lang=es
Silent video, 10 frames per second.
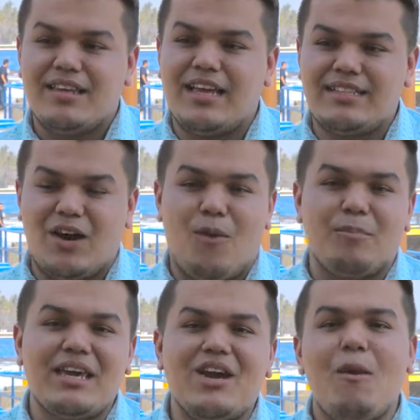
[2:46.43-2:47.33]
Ya están
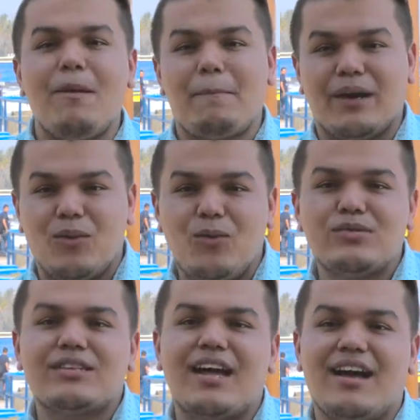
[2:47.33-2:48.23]
conmigo, me
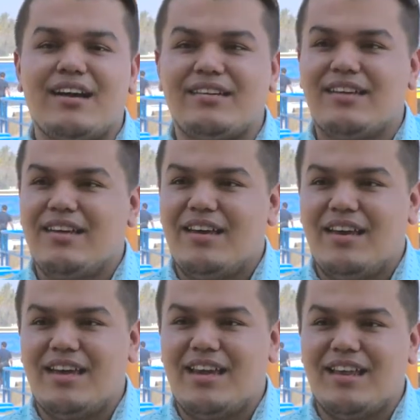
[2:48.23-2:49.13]
preguntan,
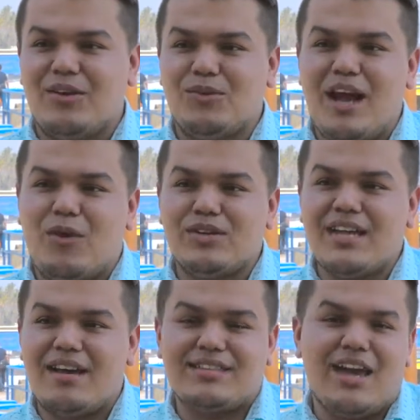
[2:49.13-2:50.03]
y en algunas
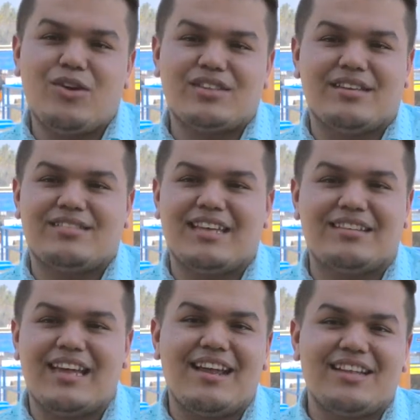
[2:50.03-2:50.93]
cosas hasta ellos se,
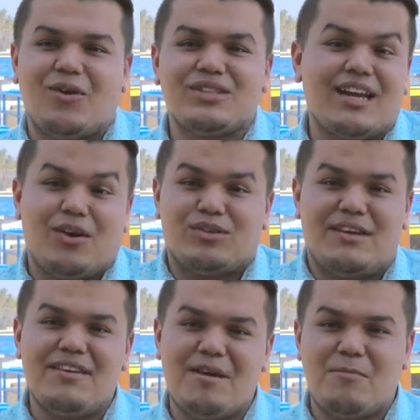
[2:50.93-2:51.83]
enteran de cosas que no
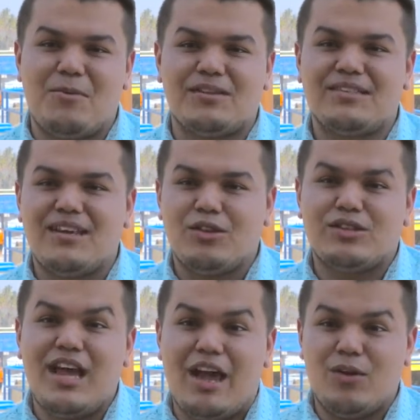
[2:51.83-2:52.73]
sabían.
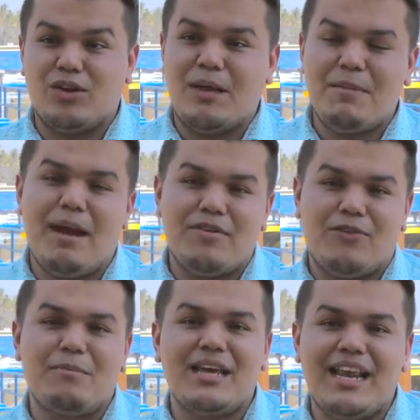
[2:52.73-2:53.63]
Entonces ha ayudado también a mi
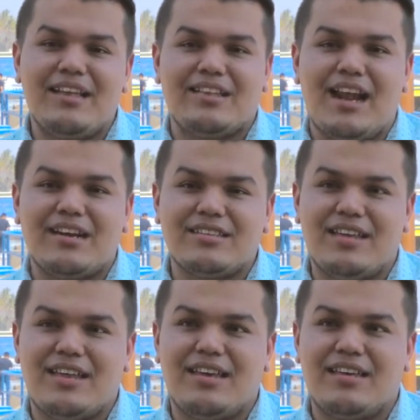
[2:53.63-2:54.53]
familia a enterarse
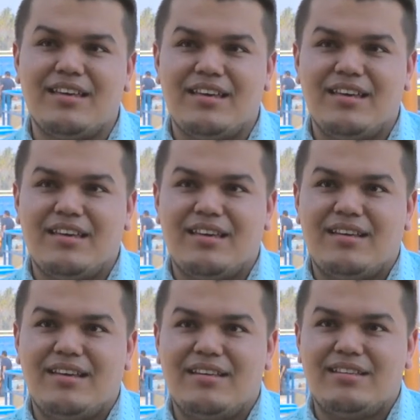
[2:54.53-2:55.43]
de,
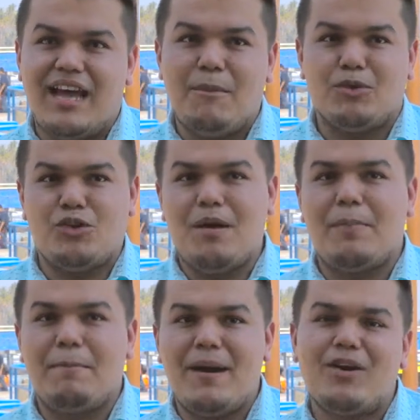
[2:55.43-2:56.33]
digamos, yo me
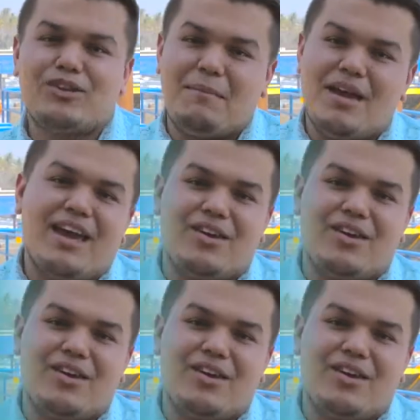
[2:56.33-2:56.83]
preparo también